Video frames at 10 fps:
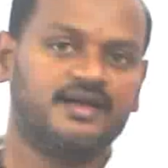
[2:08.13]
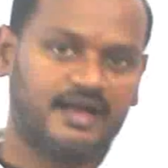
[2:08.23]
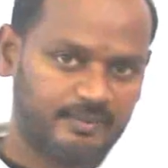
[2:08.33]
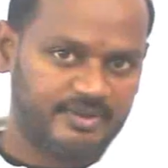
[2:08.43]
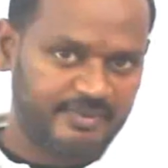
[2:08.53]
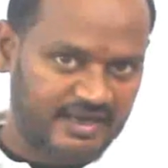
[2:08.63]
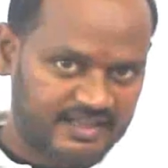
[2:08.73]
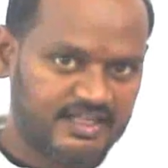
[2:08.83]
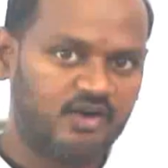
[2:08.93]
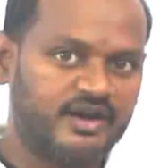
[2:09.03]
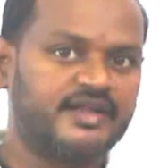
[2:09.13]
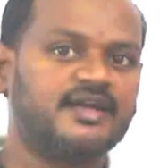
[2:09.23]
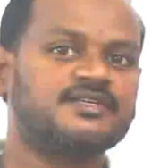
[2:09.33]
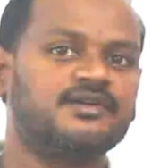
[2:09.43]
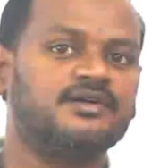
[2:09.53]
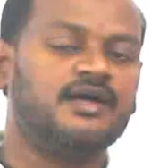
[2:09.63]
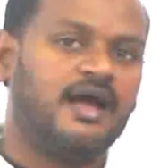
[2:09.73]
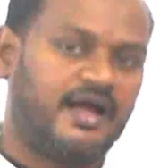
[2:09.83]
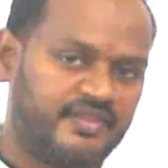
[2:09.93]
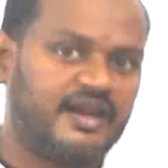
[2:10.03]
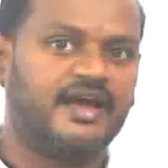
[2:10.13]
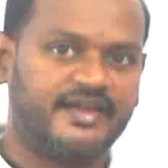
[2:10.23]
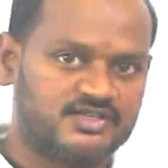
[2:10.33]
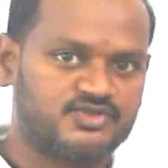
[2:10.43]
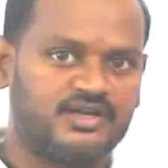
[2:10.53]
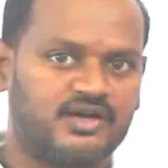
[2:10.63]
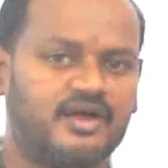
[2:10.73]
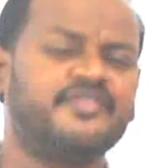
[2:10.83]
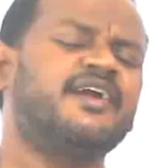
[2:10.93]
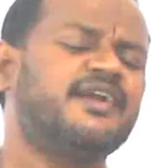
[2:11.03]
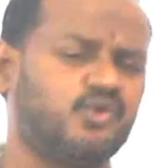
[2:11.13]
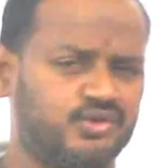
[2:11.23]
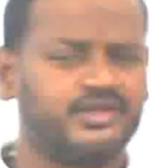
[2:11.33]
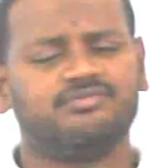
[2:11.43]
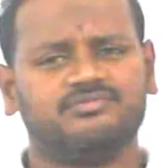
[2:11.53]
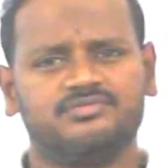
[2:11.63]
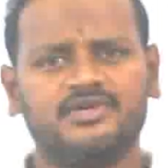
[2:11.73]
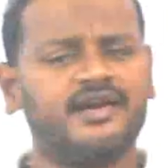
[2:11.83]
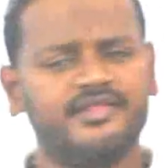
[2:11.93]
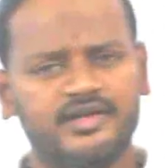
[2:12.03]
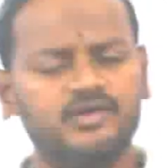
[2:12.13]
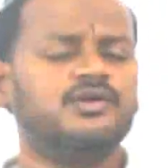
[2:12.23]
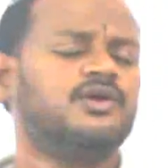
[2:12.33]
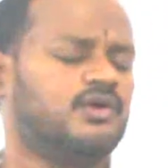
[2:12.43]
కాకపోతే మీకు అర్థం కావడానికి అసలు అందరు ఎలా చేస్తున్నారు అంటే కొందరు నాట్ అందరు